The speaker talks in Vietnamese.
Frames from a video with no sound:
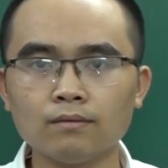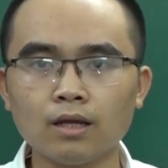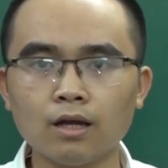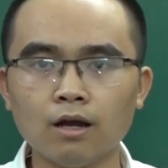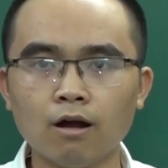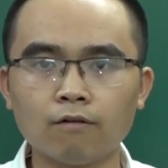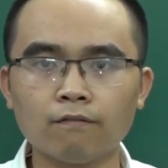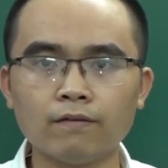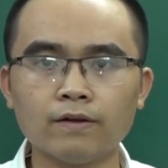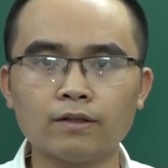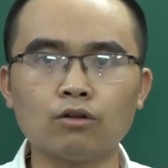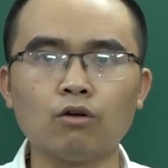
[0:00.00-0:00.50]

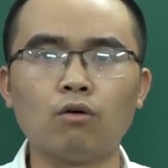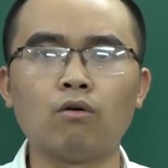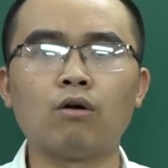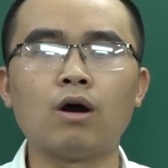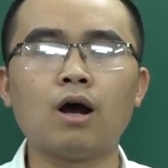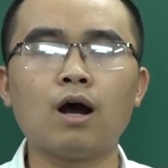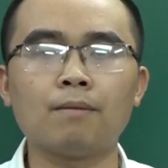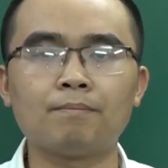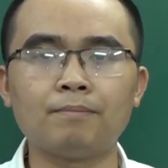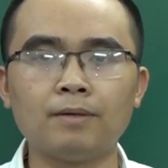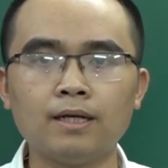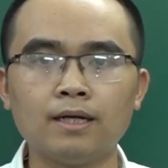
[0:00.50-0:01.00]
học về tổ
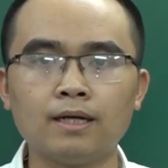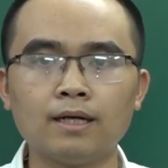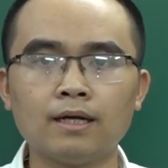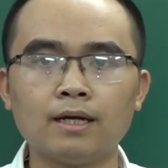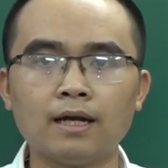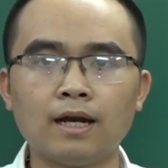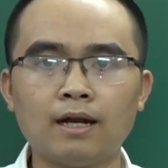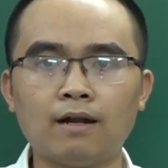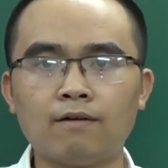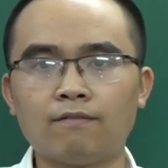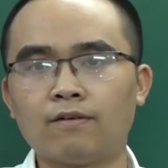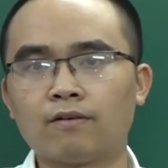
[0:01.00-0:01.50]
hợp đi,
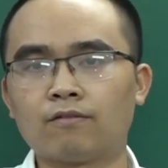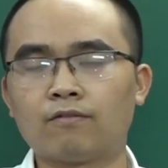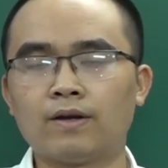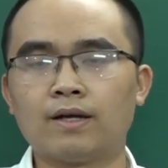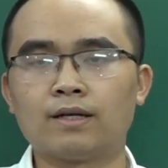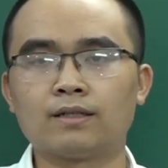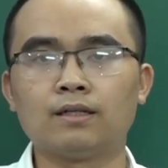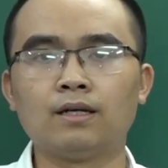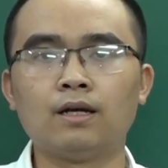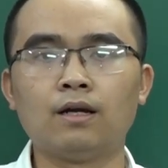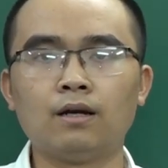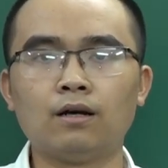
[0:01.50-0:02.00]
hay là học
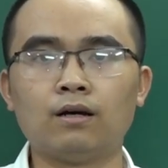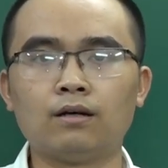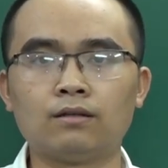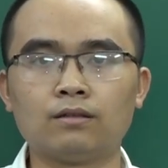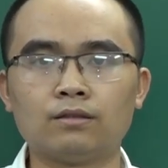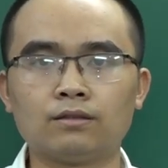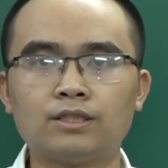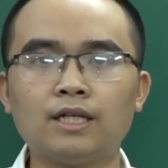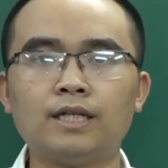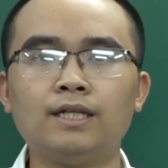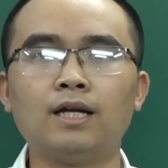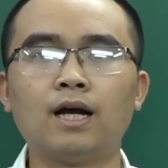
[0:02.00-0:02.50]
về
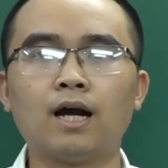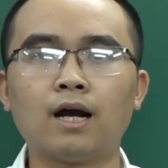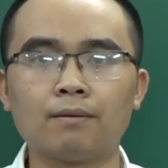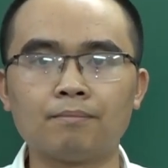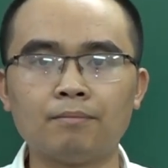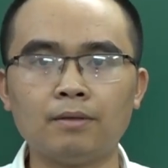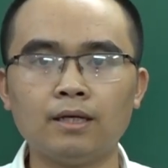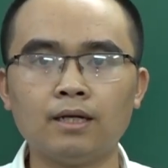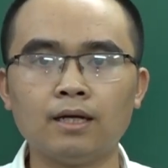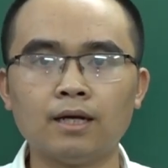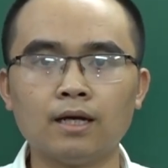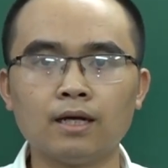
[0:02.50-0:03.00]
uh, chỉnh
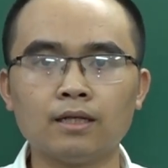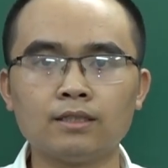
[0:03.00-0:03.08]
hợp đi.